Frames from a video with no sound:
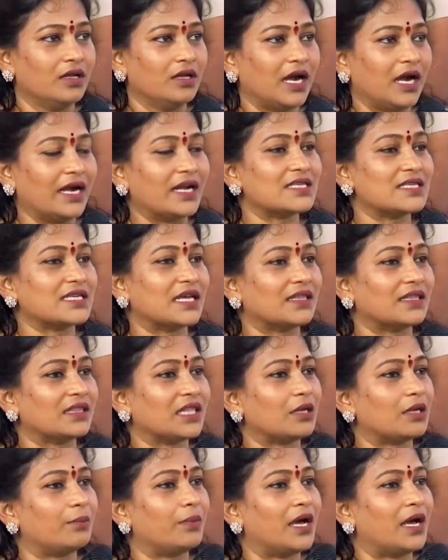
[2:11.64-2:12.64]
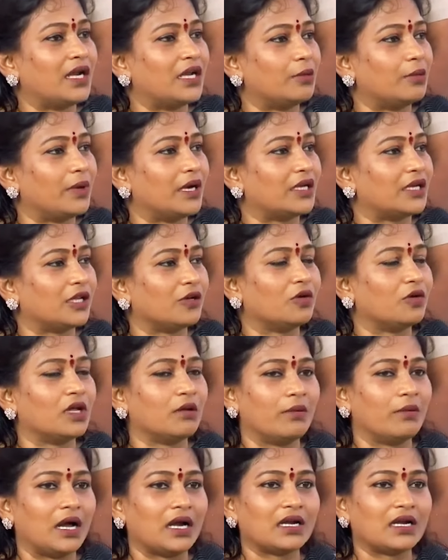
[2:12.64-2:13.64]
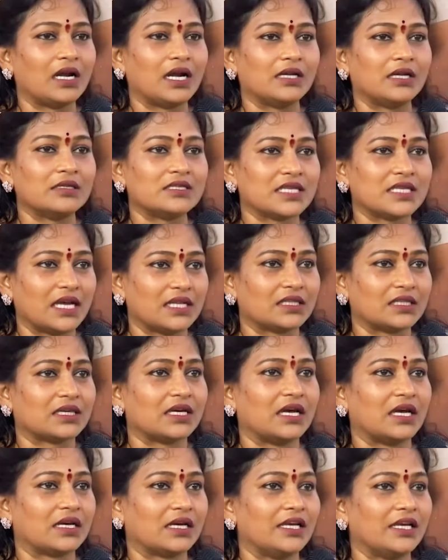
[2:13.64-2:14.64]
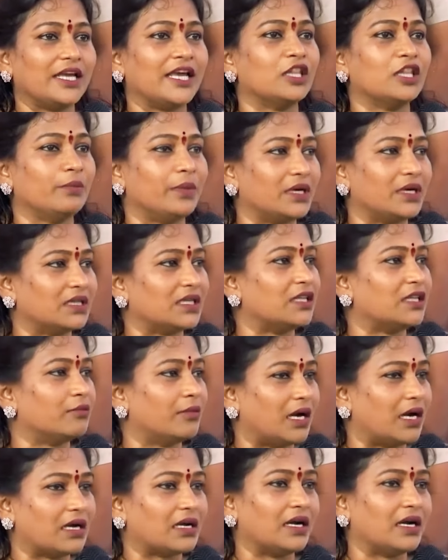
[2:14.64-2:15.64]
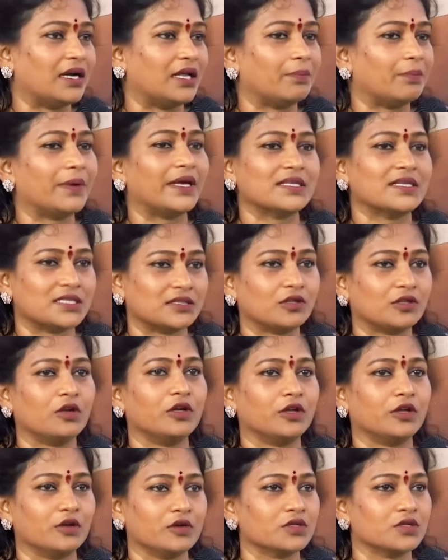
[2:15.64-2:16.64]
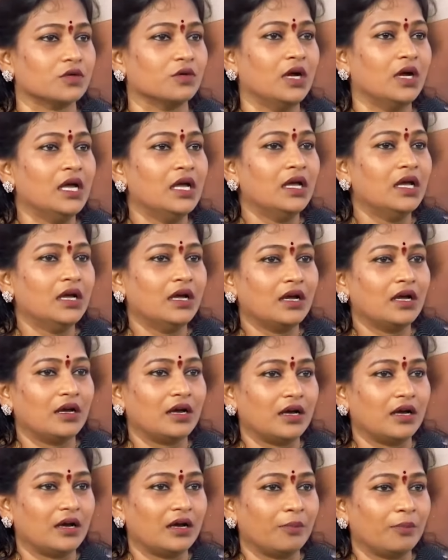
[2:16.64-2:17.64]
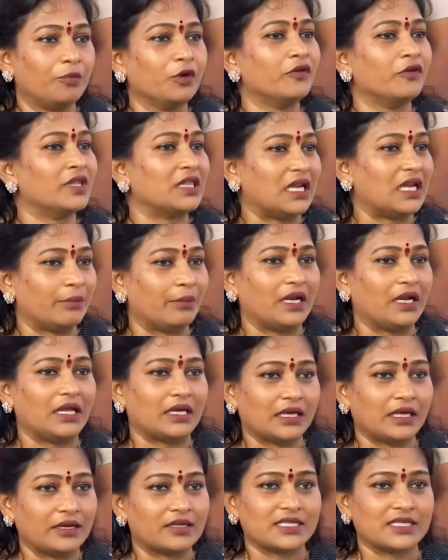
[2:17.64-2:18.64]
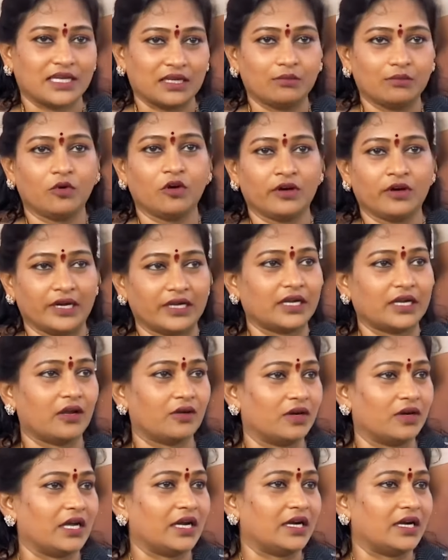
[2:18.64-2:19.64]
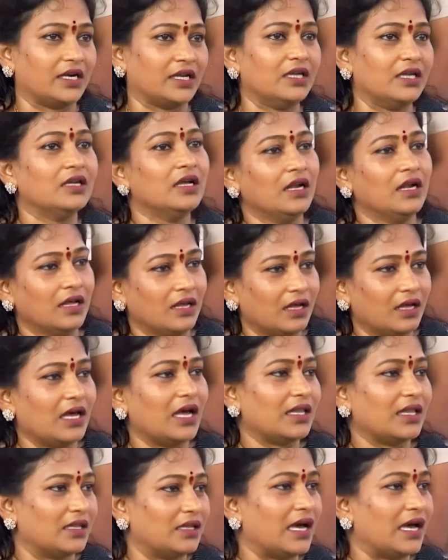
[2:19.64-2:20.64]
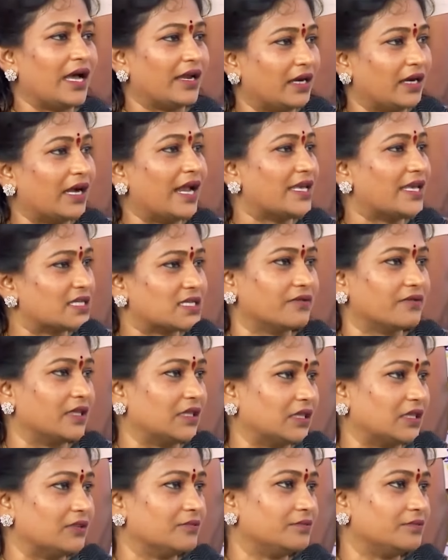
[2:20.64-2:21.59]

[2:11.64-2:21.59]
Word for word: అంటే సందర్భాన్ని బట్టి కూడా మాట్లాడడం చేతకాక ఏది పడితే అది మాట్లాడే పరిస్థితిలో ఈరోజు పులివెందుల ఎమ్మెల్యే గారు జగన్మోహన్ రెడ్డి గారు ఉన్నారండి అది ఆయన నైజం అంతే